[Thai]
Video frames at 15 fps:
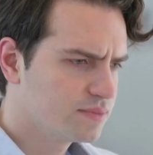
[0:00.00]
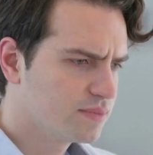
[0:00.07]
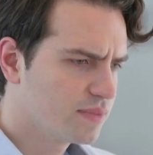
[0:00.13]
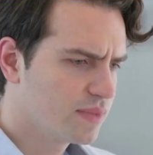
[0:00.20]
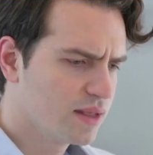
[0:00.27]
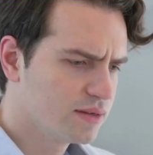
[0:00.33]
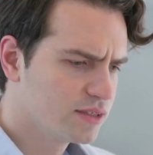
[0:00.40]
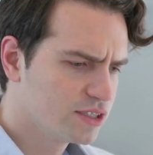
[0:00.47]
ค
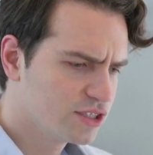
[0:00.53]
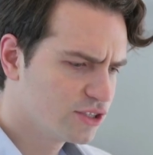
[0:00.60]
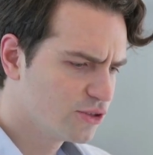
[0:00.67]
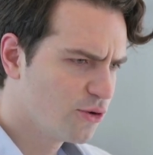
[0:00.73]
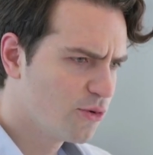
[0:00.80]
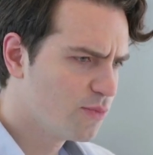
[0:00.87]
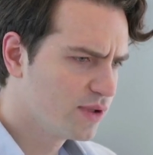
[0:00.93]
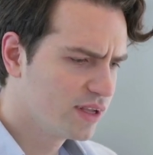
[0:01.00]
รึ่งวัน
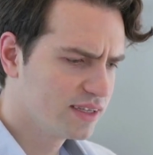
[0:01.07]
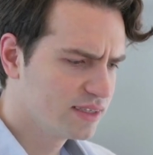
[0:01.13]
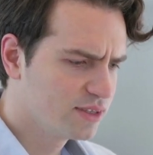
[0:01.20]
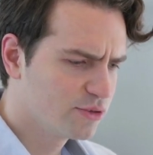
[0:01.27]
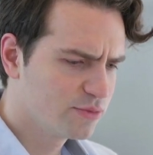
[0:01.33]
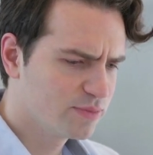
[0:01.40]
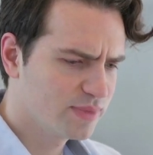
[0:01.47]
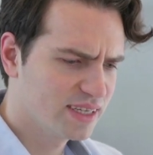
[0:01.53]
ก็ละ
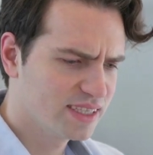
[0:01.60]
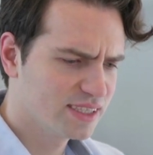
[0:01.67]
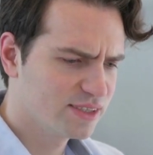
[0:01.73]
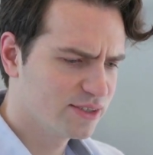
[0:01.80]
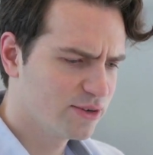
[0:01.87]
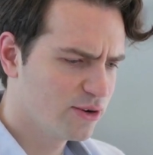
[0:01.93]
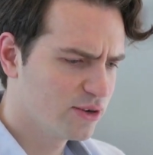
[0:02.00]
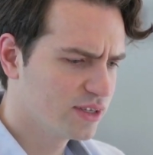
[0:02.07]
นอนตื่
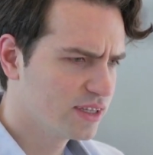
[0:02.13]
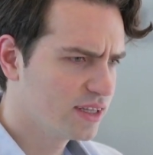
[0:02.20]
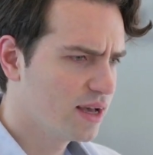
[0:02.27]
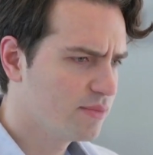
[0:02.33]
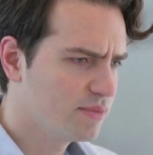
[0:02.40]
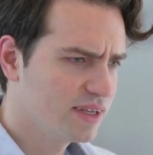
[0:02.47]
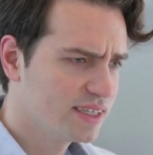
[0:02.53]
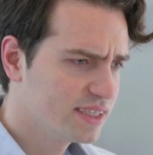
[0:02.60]
นมาอีกวัน
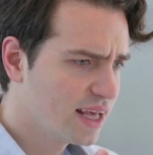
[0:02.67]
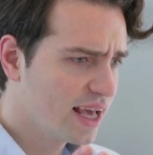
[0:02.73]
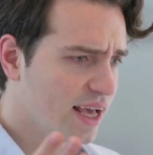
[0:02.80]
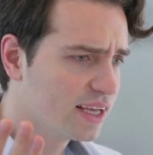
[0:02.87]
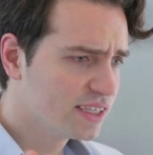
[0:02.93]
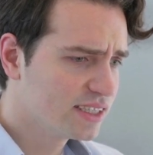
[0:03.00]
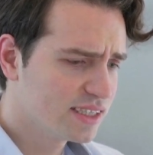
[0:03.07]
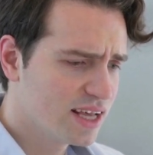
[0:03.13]
นึงก็ยั
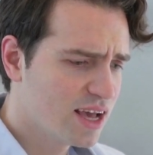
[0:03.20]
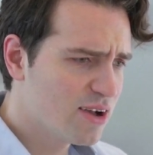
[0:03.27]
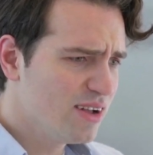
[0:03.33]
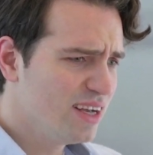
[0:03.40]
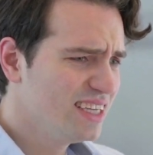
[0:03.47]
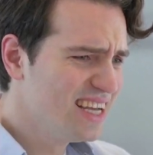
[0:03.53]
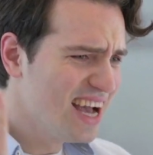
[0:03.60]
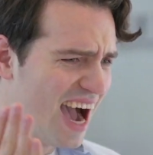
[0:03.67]
งโมโหอ
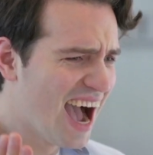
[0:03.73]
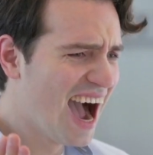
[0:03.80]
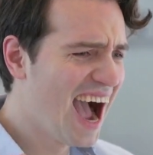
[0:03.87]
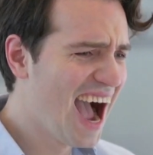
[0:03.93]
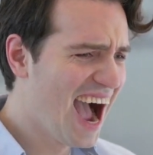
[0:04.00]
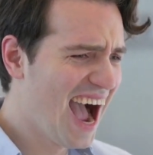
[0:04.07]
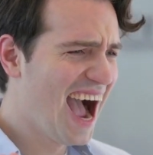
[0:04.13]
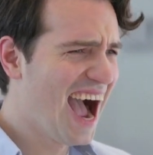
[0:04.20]
ยู่อย่างนี้เนี่ย
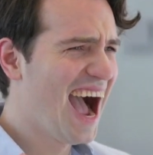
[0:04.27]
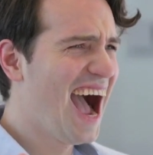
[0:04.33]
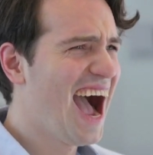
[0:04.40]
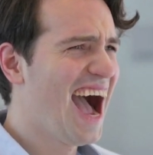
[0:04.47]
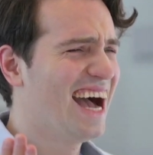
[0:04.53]
นะคือ